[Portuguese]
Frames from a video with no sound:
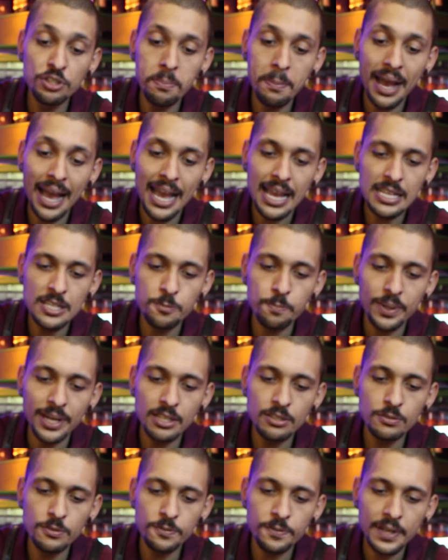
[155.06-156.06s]
demais, para
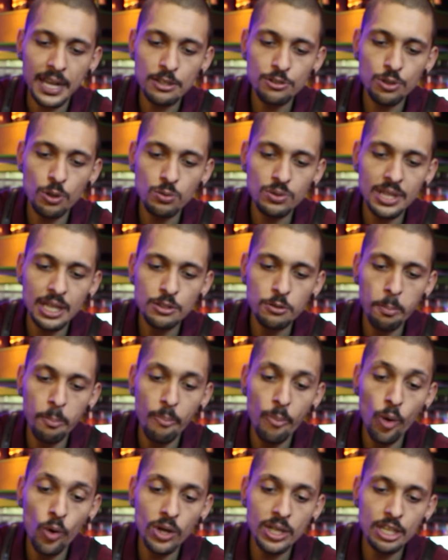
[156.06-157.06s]
ele não ficar soltando
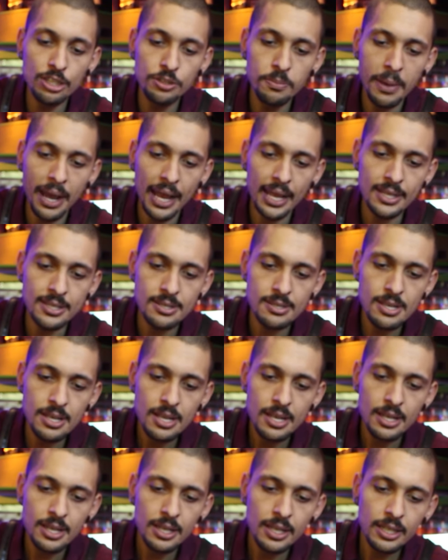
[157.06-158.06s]
bolha demais
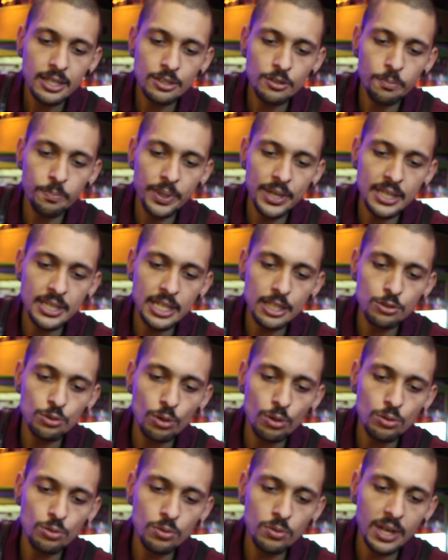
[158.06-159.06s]
e não perder
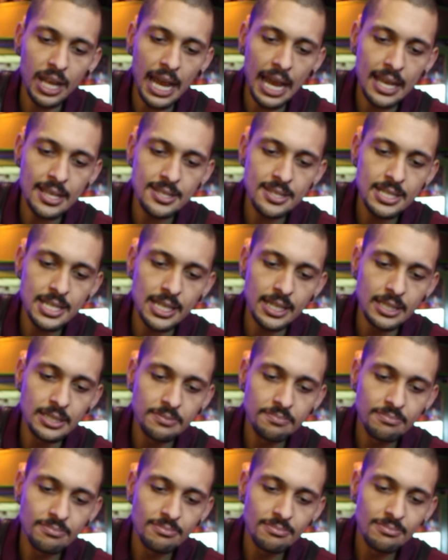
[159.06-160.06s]
todo o gás
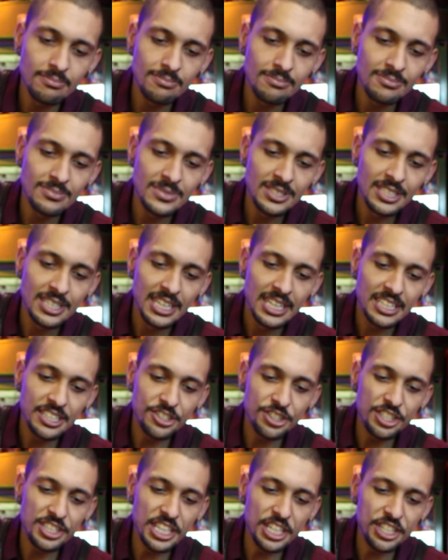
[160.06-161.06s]
dele.
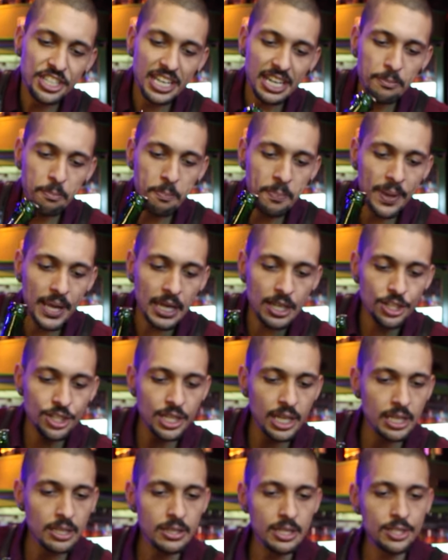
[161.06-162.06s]
A gente deixa ele bem
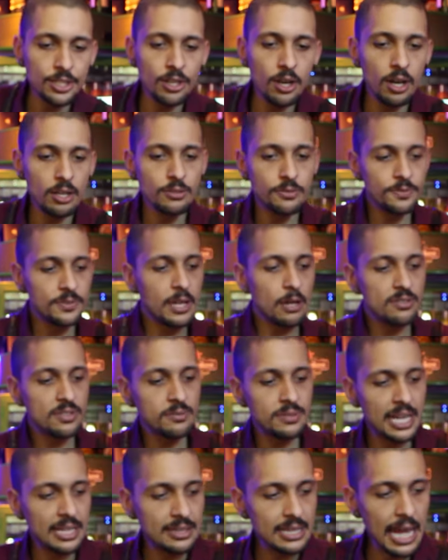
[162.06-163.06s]
cheinho aqui, ó, no
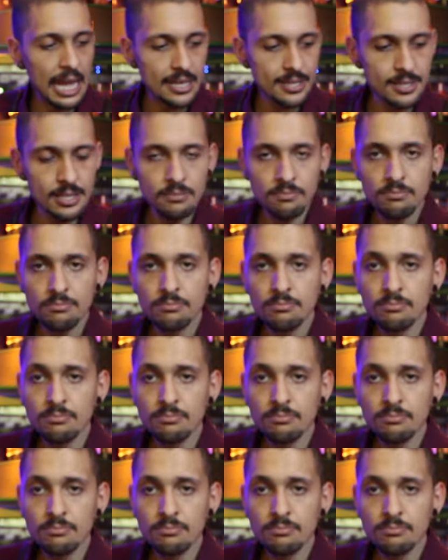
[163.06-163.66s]
finalzinho da taça.